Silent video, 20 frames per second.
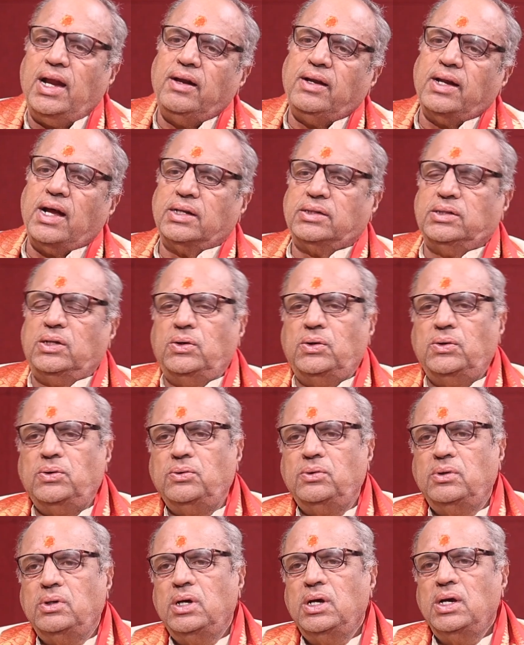ఏంటి అర్థం
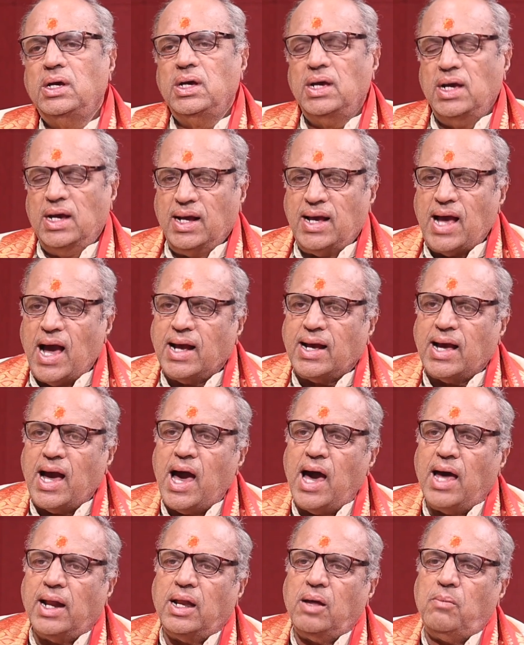
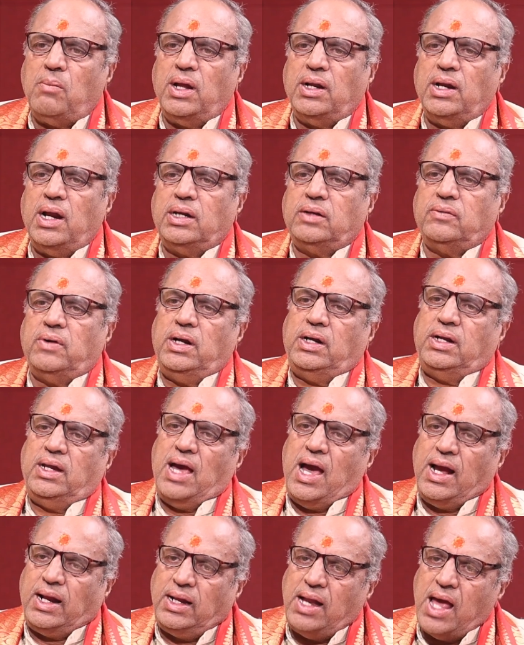గకారం అన్నటువంటి
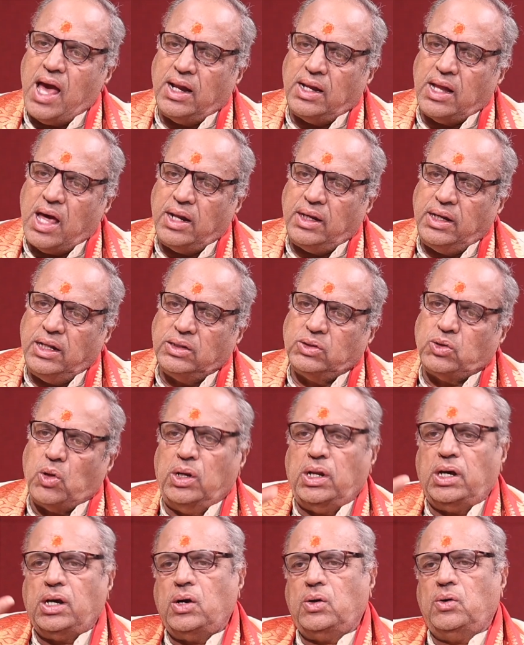అజ్ఞానాన్ని
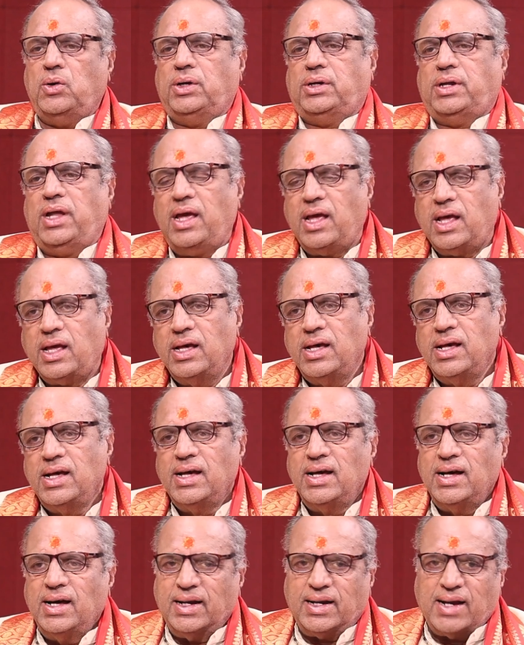తొలగగొట్టి
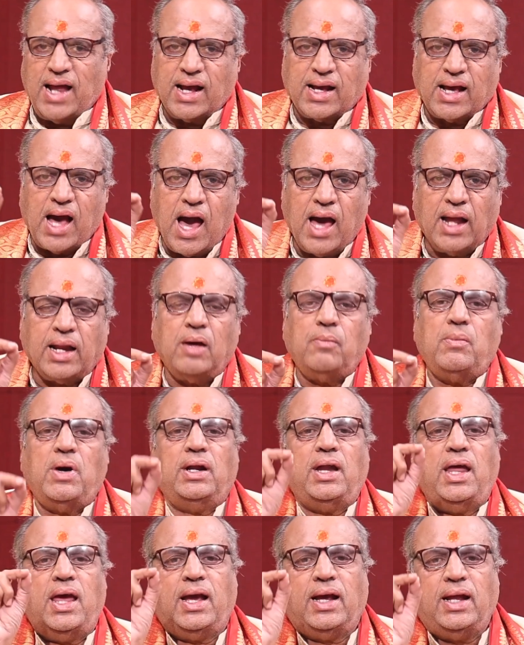రకారం
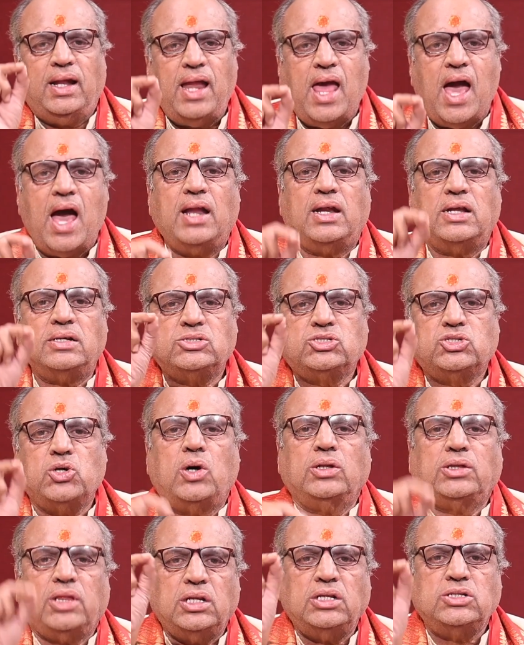అనే జ్ఞాన
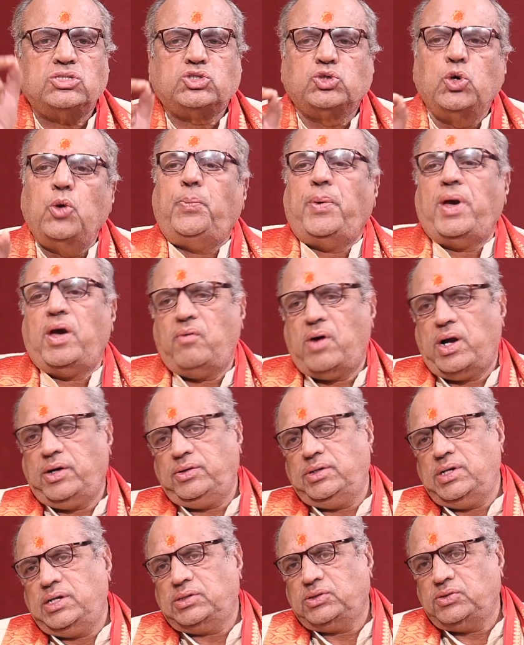జ్యోతిని
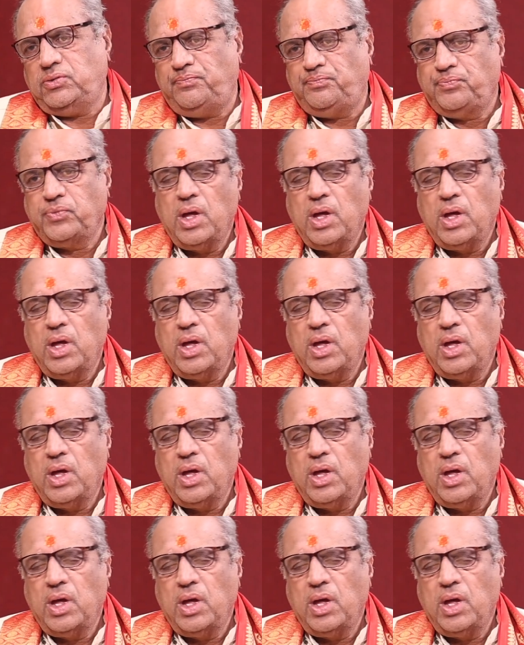చూపేవాడు అర్థం